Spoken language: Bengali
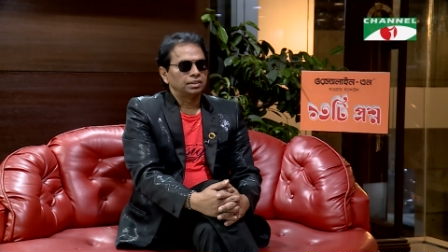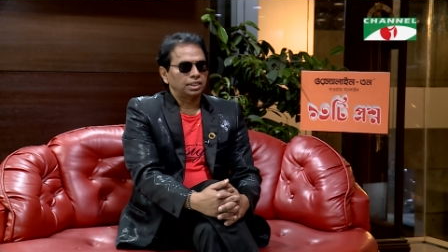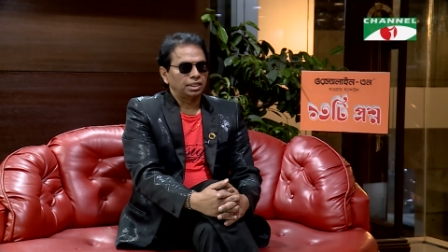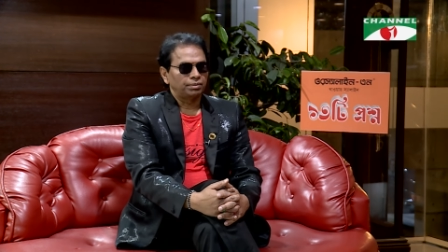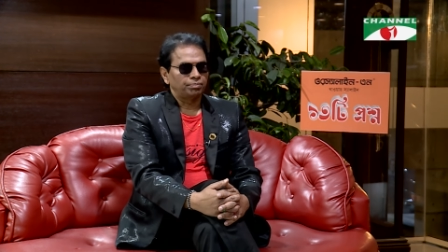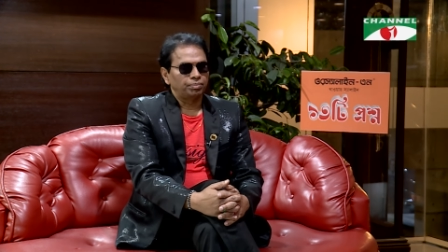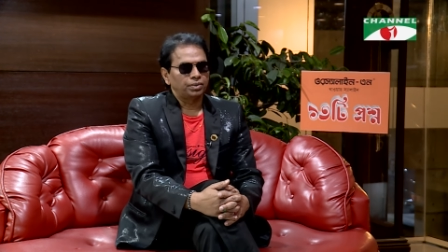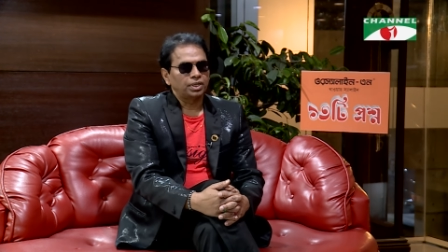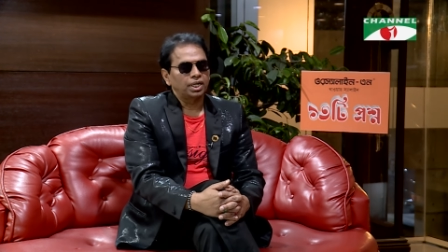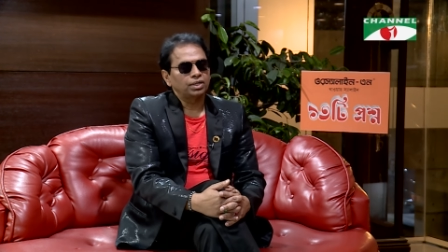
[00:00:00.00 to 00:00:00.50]

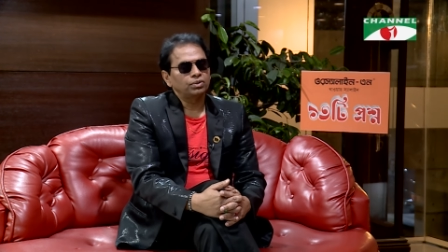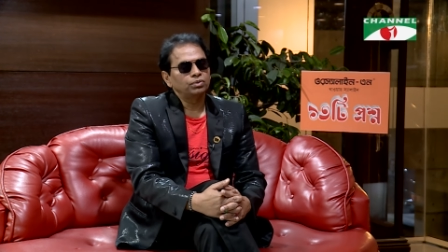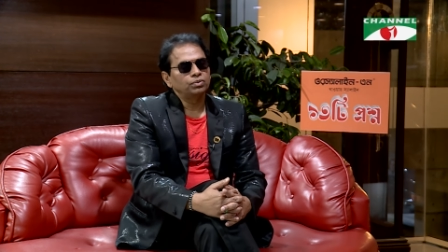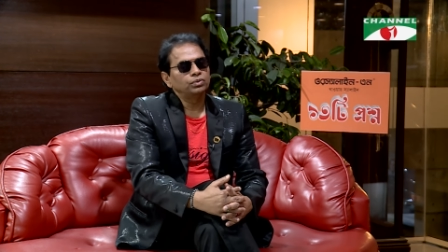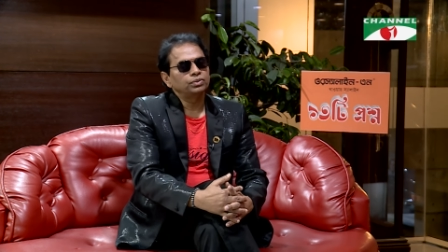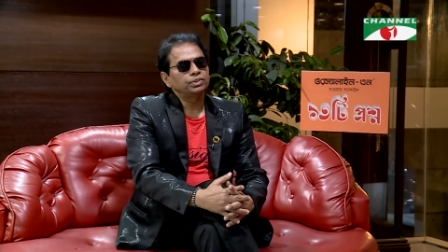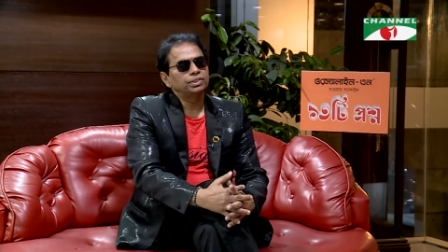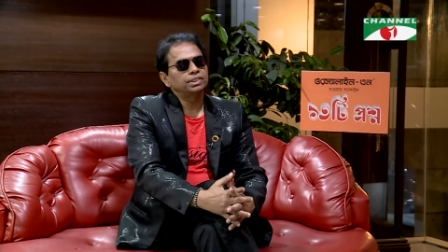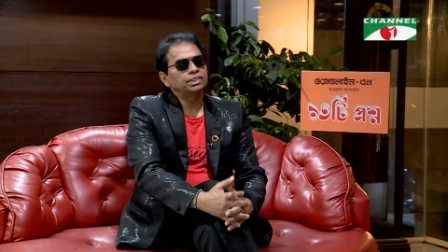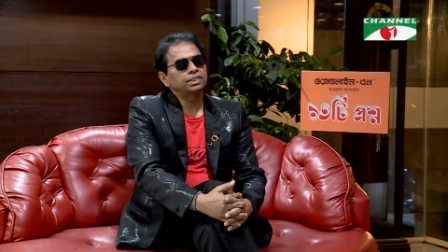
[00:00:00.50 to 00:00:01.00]
তার কারণ
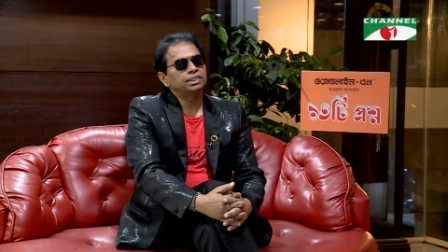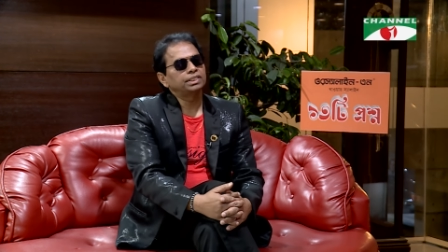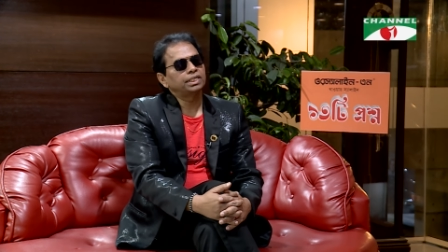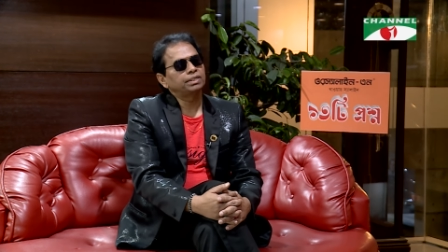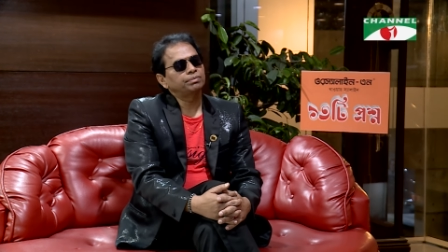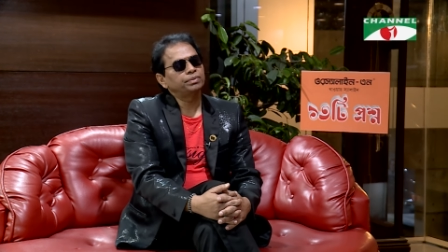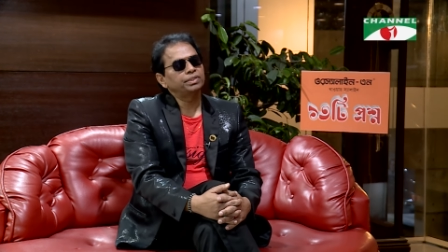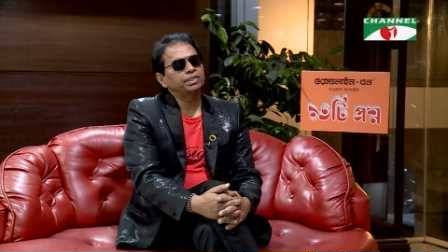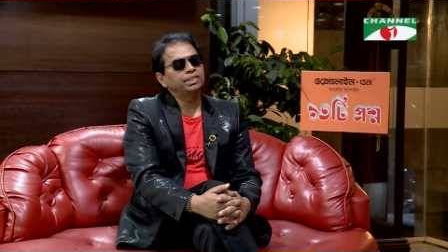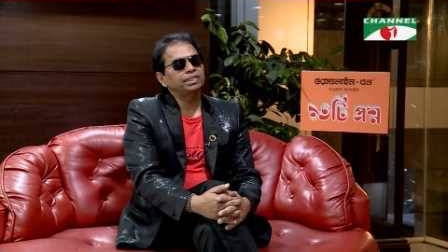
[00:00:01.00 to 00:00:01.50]
হচ্ছে যে
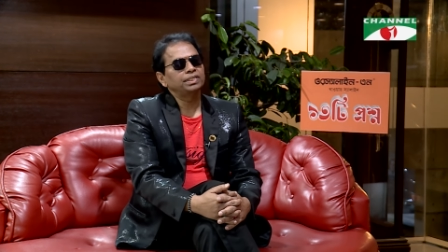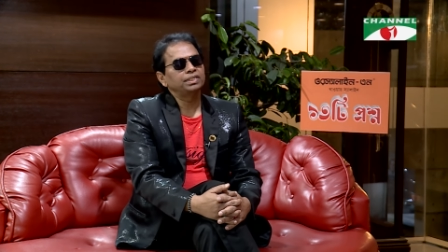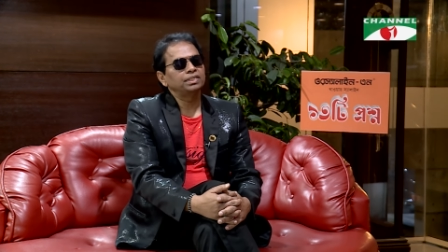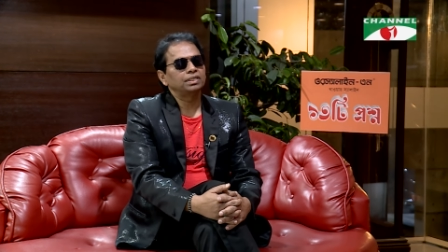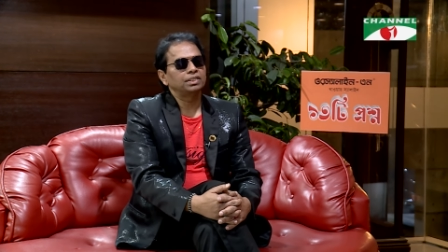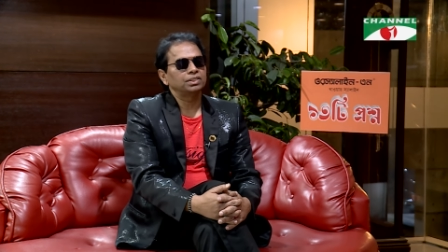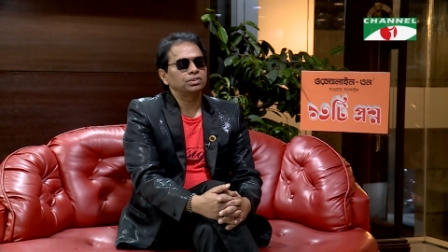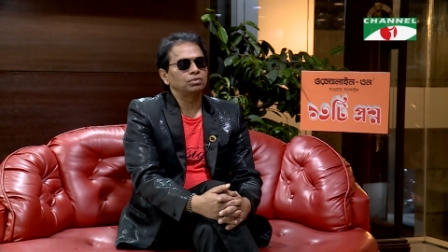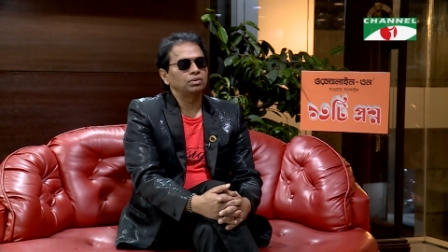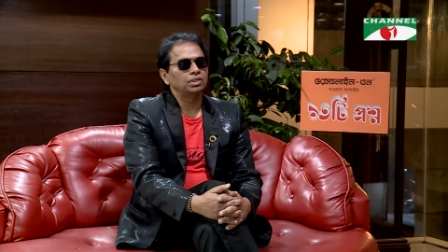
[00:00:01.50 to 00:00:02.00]
জার্মানি
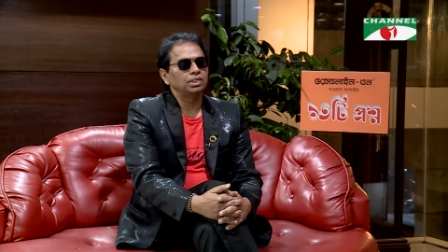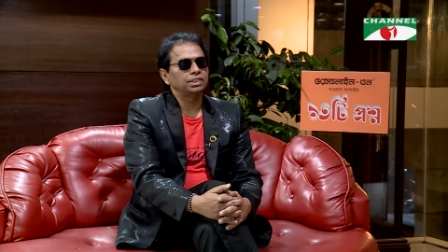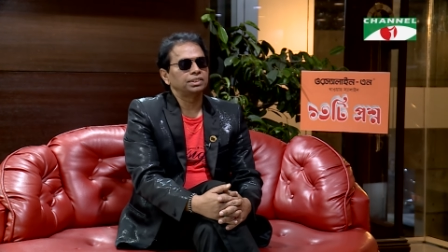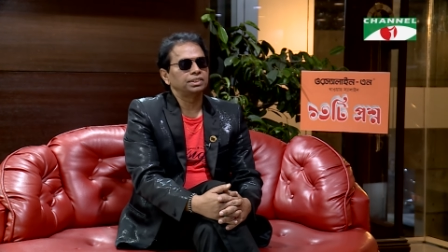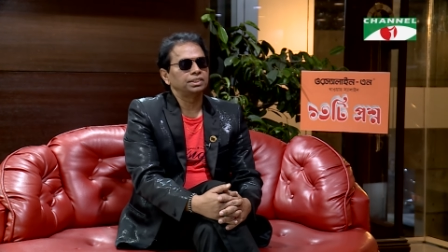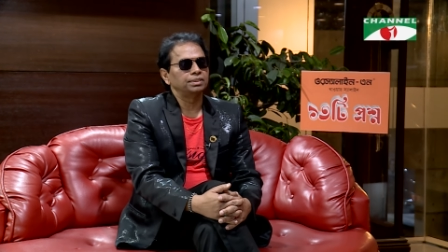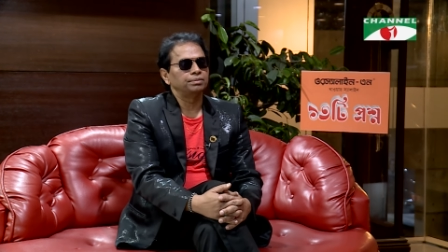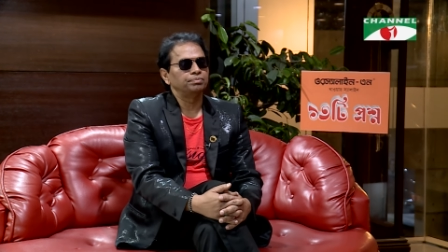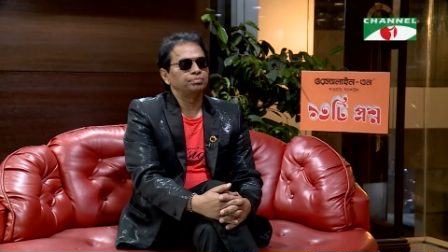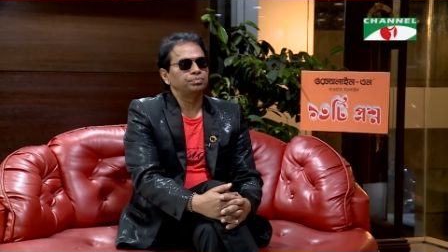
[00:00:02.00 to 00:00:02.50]
আসলে
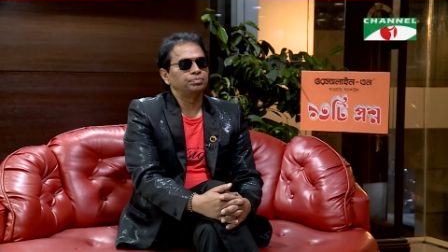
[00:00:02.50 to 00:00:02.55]
একটি